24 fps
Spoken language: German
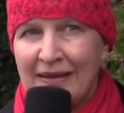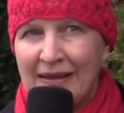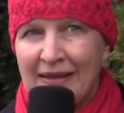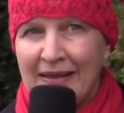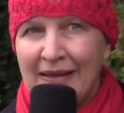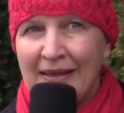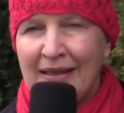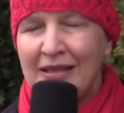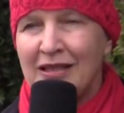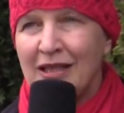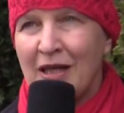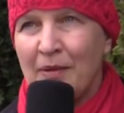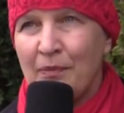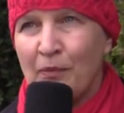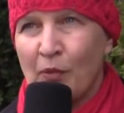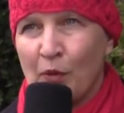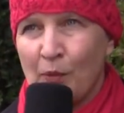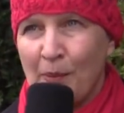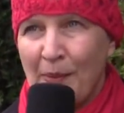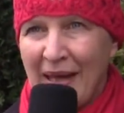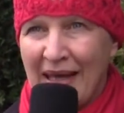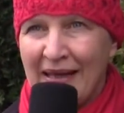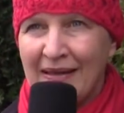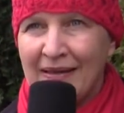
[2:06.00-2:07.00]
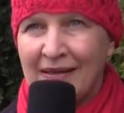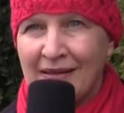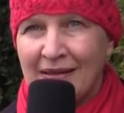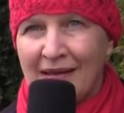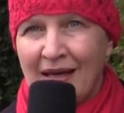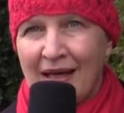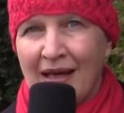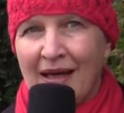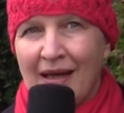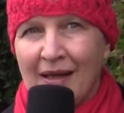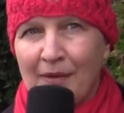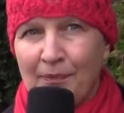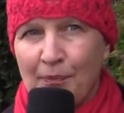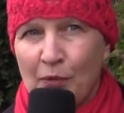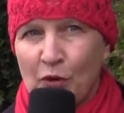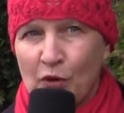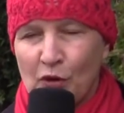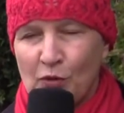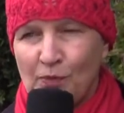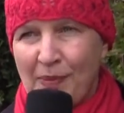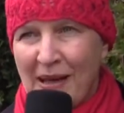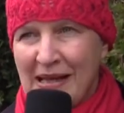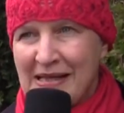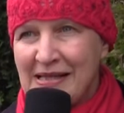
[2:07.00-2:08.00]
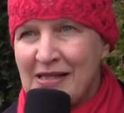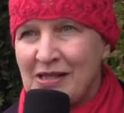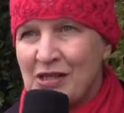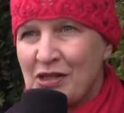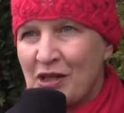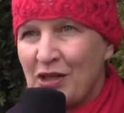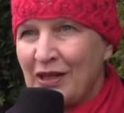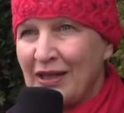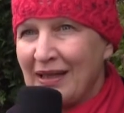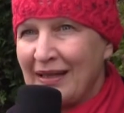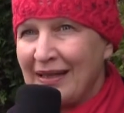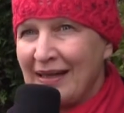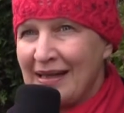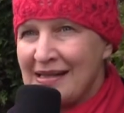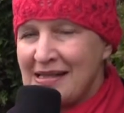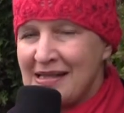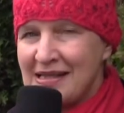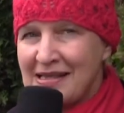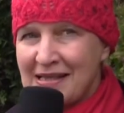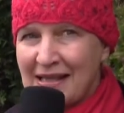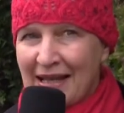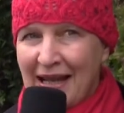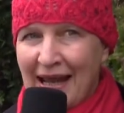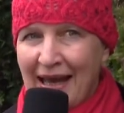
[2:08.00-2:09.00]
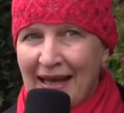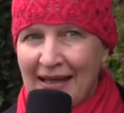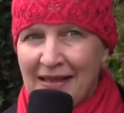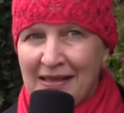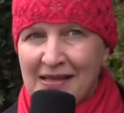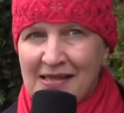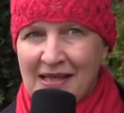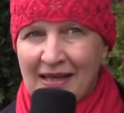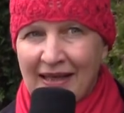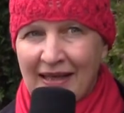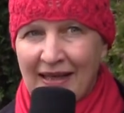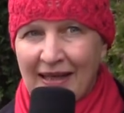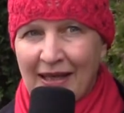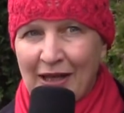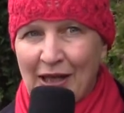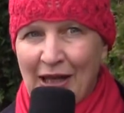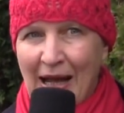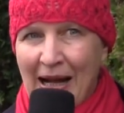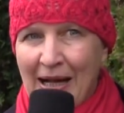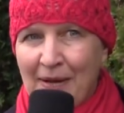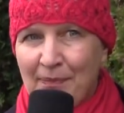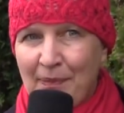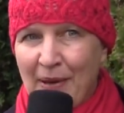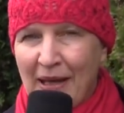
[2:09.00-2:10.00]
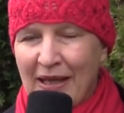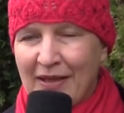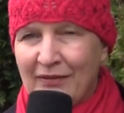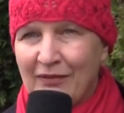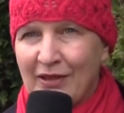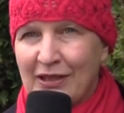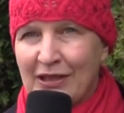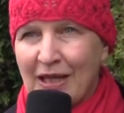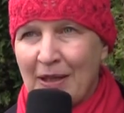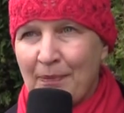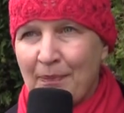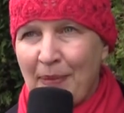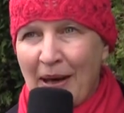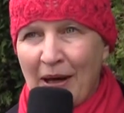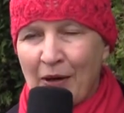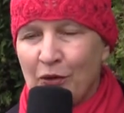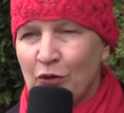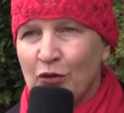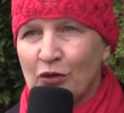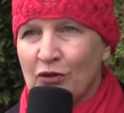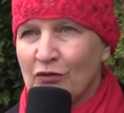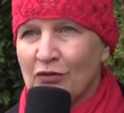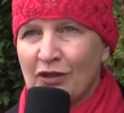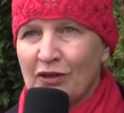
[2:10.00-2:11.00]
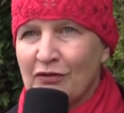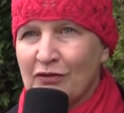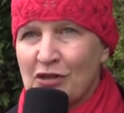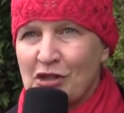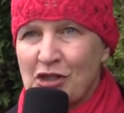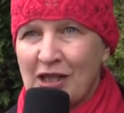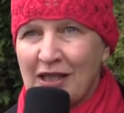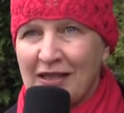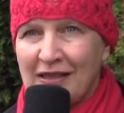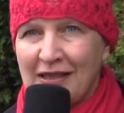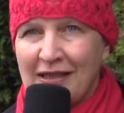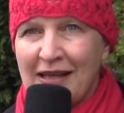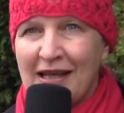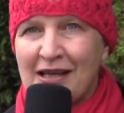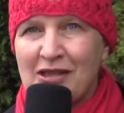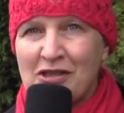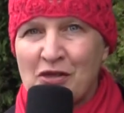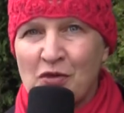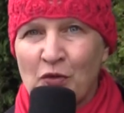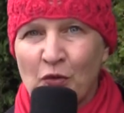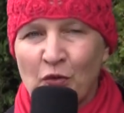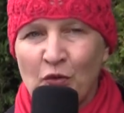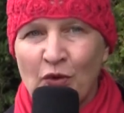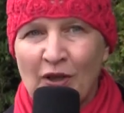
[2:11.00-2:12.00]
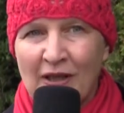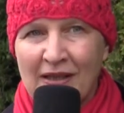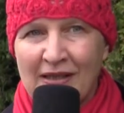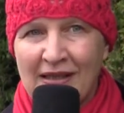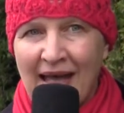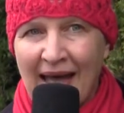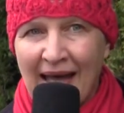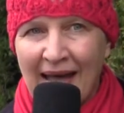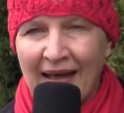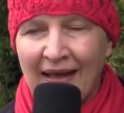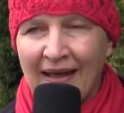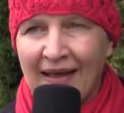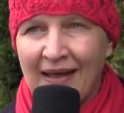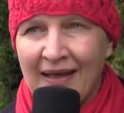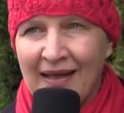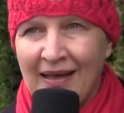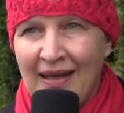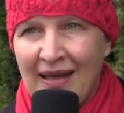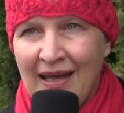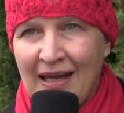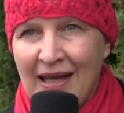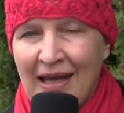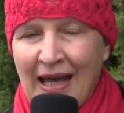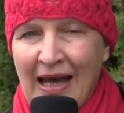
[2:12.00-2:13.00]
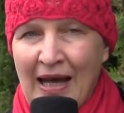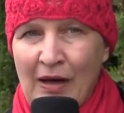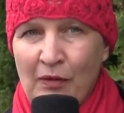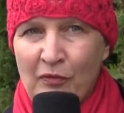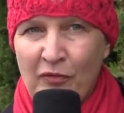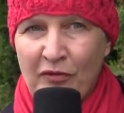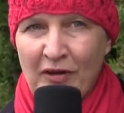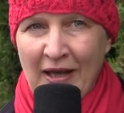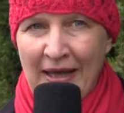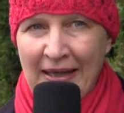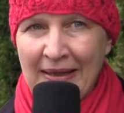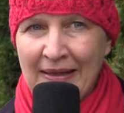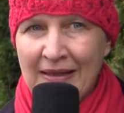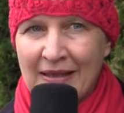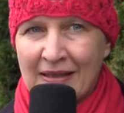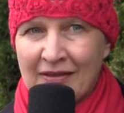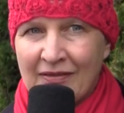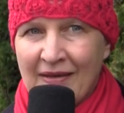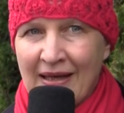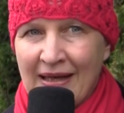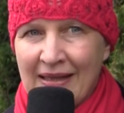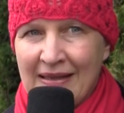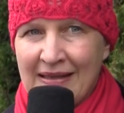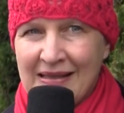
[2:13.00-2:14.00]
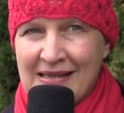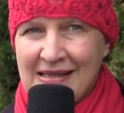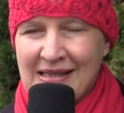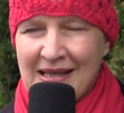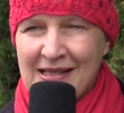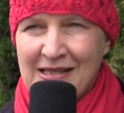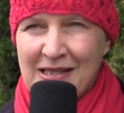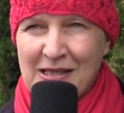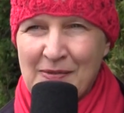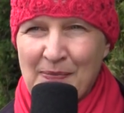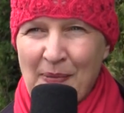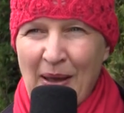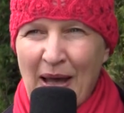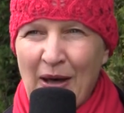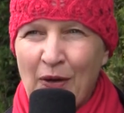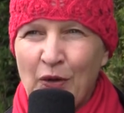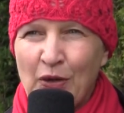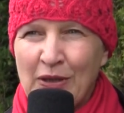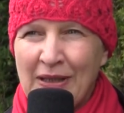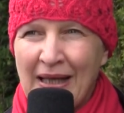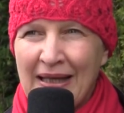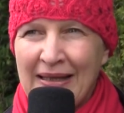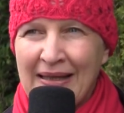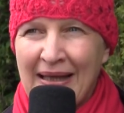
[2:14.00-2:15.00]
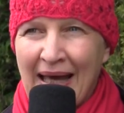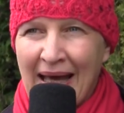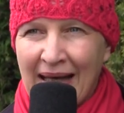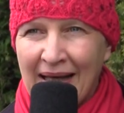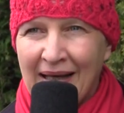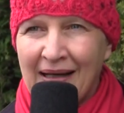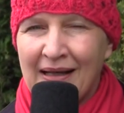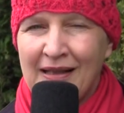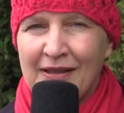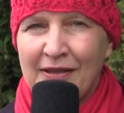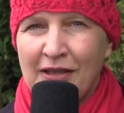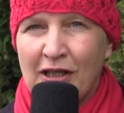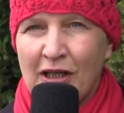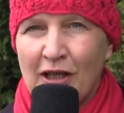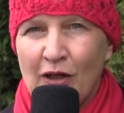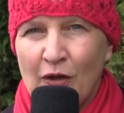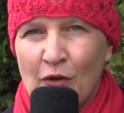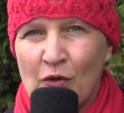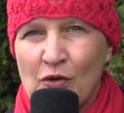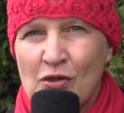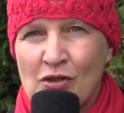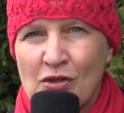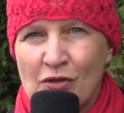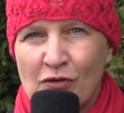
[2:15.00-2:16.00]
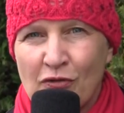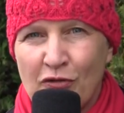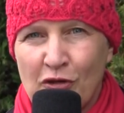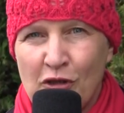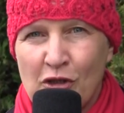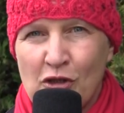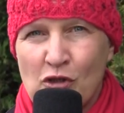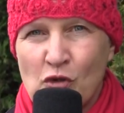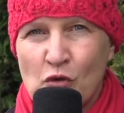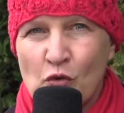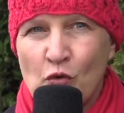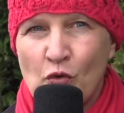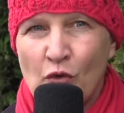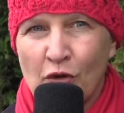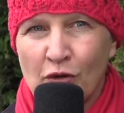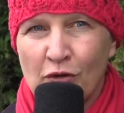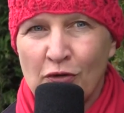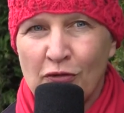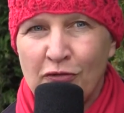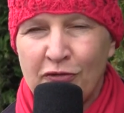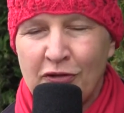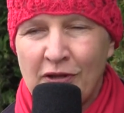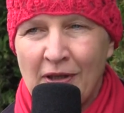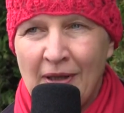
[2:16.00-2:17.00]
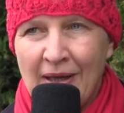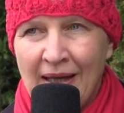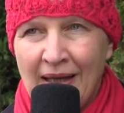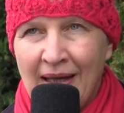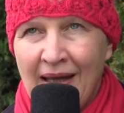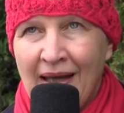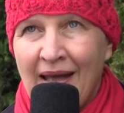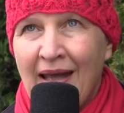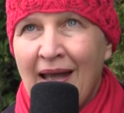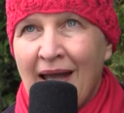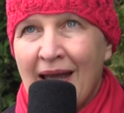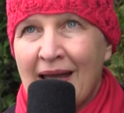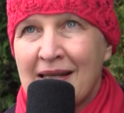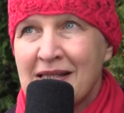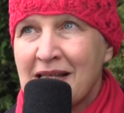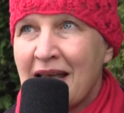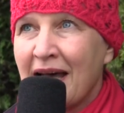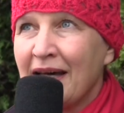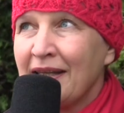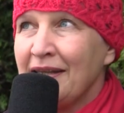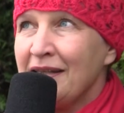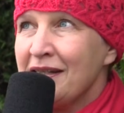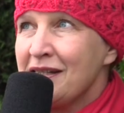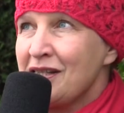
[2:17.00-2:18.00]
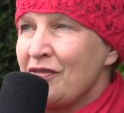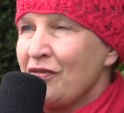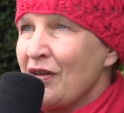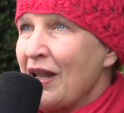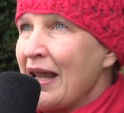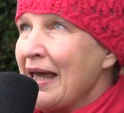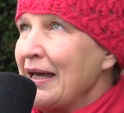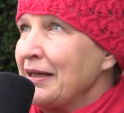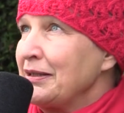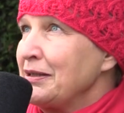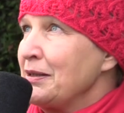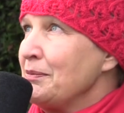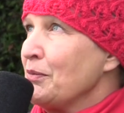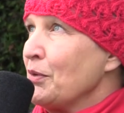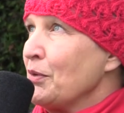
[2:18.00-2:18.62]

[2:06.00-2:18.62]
die nicht im Moment äh, gut passt, sondern es ist klar, diese Regionalbahn wird gebaut und wird wahrscheinlich die nächsten 100 Jahre kaum verändert werden. Das heißt, es braucht eine nachhaltige Lösung für die Zukunft. Jetzt kann das vielleicht im